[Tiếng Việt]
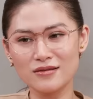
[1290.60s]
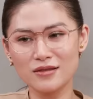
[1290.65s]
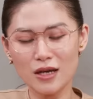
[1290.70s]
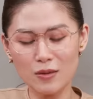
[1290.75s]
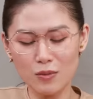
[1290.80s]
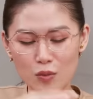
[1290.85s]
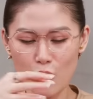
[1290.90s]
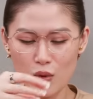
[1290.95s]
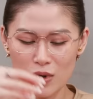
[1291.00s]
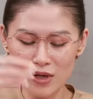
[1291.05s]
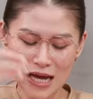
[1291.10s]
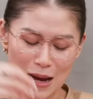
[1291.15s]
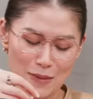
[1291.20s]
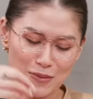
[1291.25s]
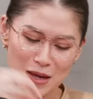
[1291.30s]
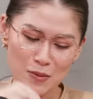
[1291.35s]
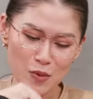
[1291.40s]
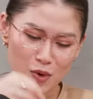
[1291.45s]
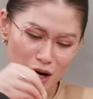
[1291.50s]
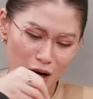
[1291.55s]
chị cảm
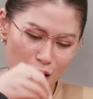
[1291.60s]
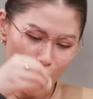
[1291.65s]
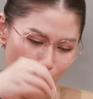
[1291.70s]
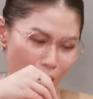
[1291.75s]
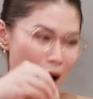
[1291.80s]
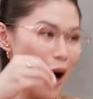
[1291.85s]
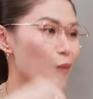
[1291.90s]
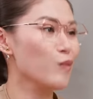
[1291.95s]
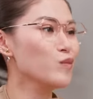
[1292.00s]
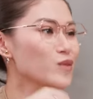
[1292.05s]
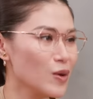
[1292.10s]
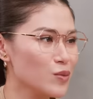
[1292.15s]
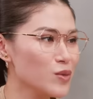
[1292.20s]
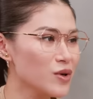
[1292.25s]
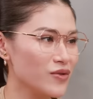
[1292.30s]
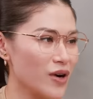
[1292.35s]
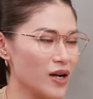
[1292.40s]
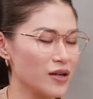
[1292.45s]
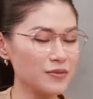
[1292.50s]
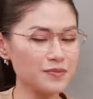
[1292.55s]
thấy một cái lỗ hổng giống như
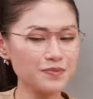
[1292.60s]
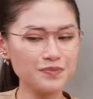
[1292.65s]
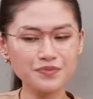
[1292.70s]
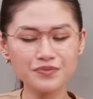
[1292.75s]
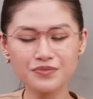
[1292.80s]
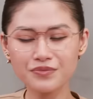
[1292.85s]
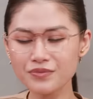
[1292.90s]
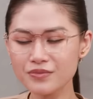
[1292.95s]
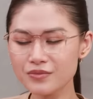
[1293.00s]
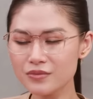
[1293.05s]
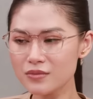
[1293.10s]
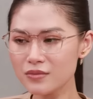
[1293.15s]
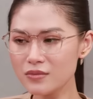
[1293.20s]
vậy. Ừ.